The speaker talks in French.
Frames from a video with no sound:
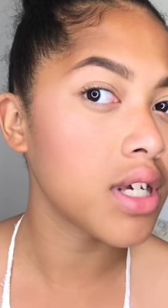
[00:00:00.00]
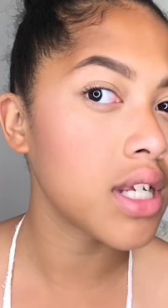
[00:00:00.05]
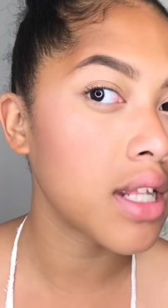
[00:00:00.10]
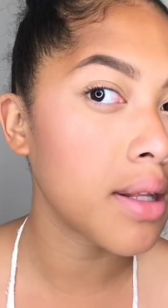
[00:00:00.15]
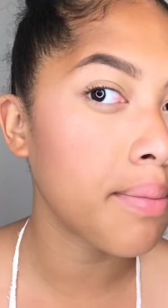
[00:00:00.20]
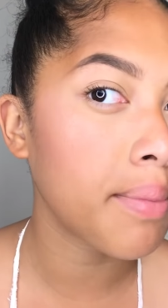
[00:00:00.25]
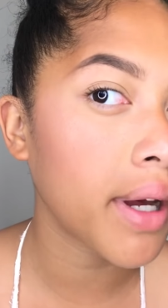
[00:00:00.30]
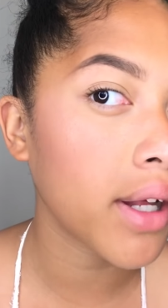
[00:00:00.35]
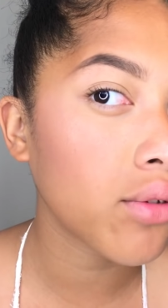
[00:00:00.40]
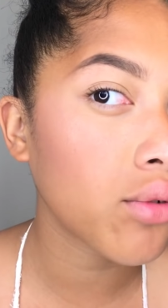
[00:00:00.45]
Il
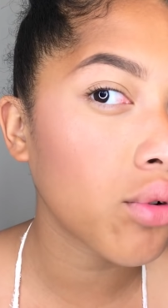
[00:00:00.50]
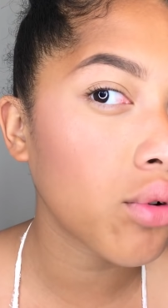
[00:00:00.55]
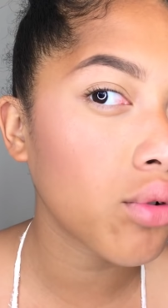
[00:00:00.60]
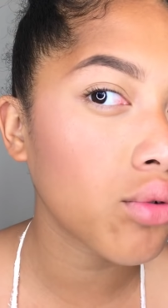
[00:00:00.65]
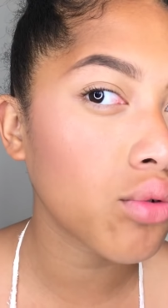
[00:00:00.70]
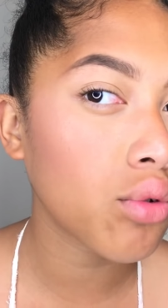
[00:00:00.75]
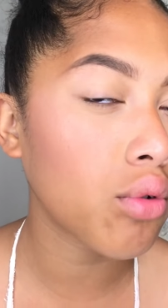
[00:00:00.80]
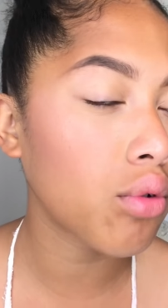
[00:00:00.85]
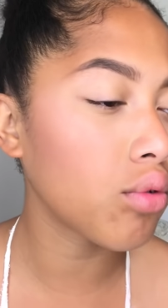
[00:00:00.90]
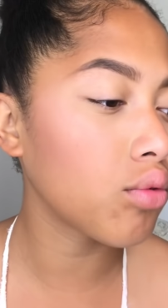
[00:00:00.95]
n'est pas trop
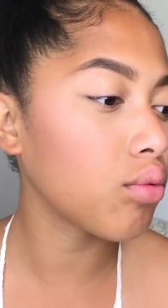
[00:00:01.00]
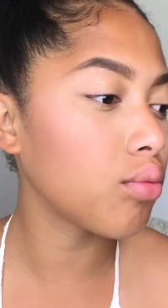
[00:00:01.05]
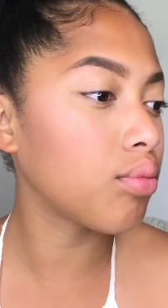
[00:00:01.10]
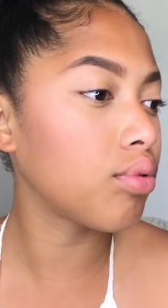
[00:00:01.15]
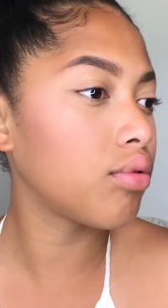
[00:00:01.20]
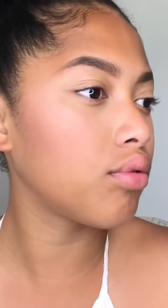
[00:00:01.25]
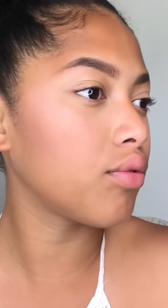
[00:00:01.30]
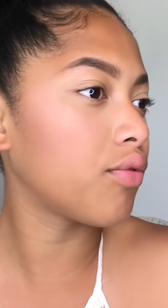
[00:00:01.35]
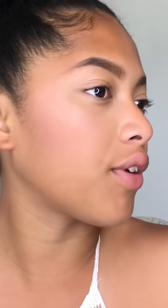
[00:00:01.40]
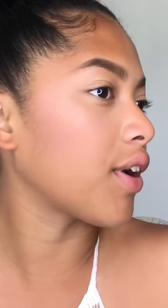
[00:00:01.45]
trop non
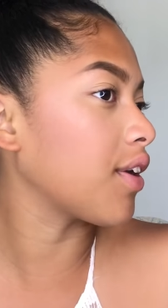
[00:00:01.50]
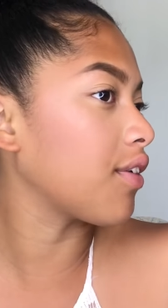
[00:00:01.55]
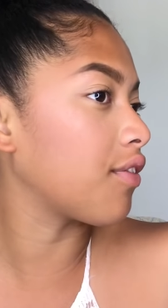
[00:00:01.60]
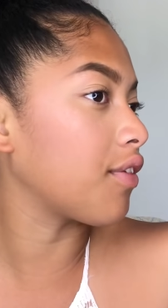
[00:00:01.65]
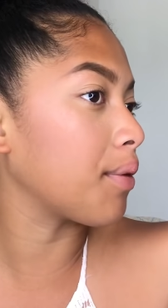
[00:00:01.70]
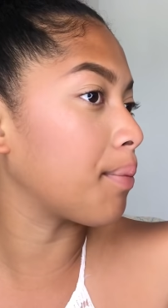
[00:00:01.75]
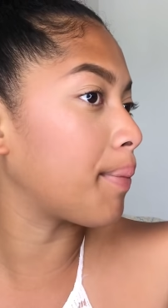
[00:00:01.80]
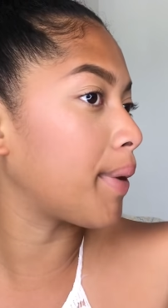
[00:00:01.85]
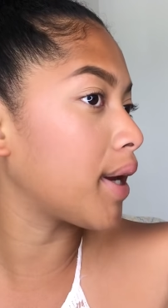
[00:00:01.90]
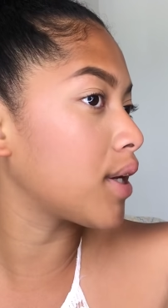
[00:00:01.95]
plus, enfin il
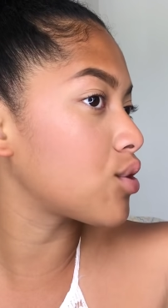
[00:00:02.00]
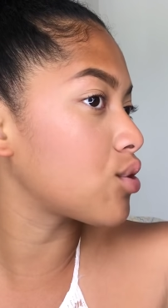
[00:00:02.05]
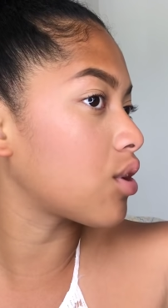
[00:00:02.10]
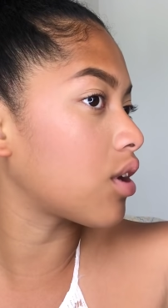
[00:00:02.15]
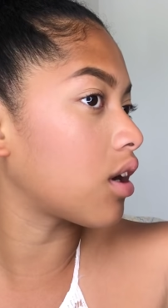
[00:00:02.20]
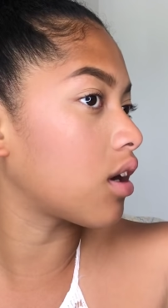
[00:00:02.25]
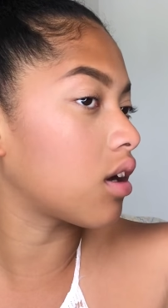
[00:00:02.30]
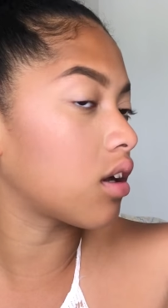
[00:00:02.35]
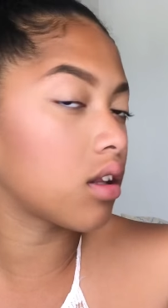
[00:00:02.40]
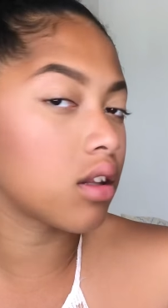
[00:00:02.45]
fait pas
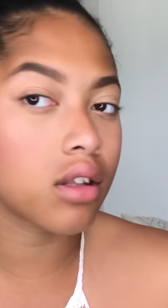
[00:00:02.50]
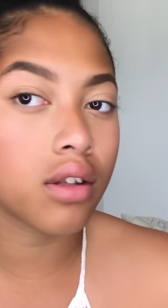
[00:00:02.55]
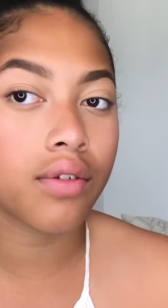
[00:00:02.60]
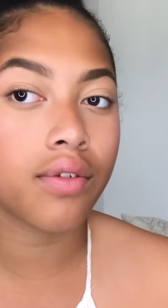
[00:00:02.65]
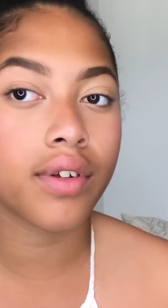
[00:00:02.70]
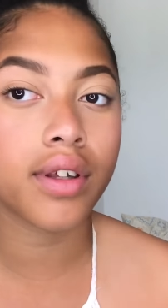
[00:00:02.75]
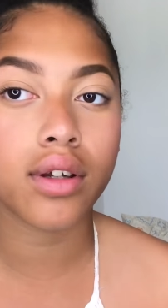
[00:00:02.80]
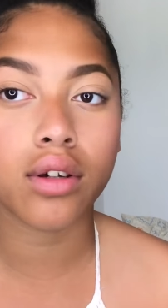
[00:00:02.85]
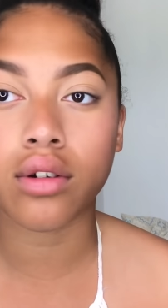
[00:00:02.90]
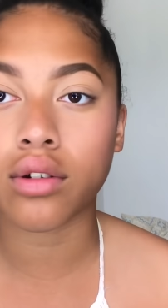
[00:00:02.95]
genre un
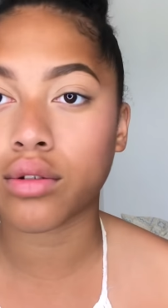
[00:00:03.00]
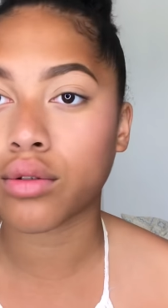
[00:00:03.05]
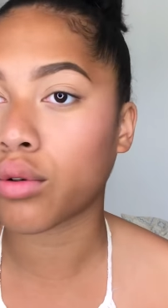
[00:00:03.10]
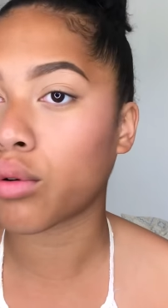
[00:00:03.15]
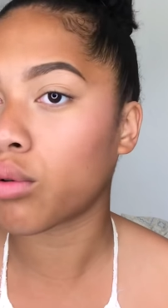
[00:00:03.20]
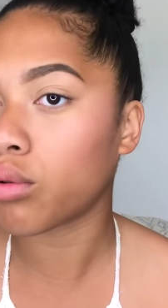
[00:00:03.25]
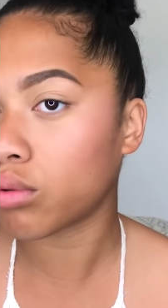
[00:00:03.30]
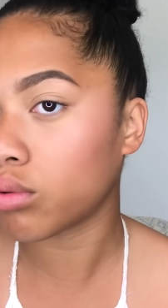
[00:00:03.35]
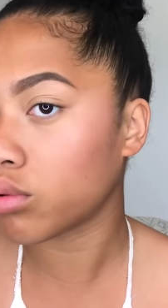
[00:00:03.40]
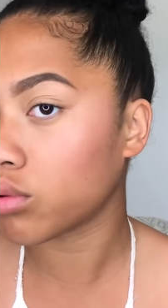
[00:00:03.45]
effet euh,
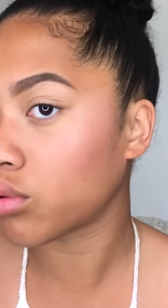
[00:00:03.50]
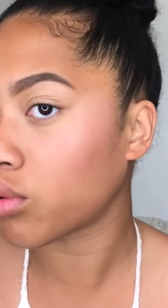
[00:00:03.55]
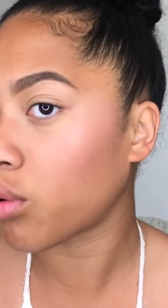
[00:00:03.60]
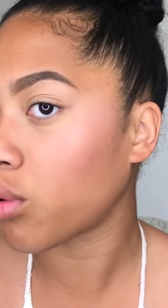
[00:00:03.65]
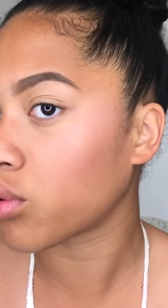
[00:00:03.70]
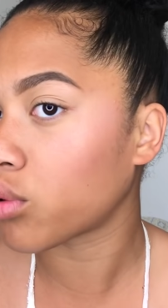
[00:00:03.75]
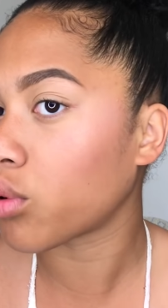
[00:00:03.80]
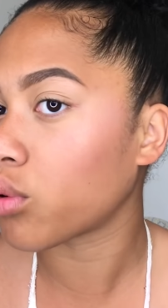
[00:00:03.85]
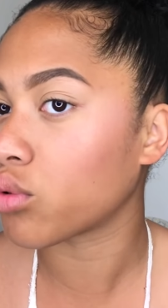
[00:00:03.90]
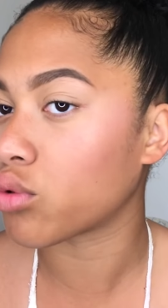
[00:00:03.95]
trop
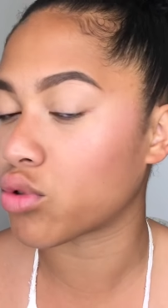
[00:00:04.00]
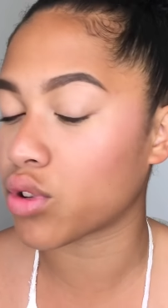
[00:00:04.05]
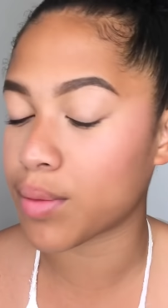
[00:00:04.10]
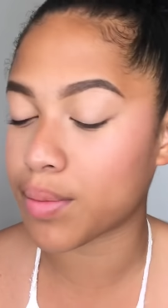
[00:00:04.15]
trop trop, tu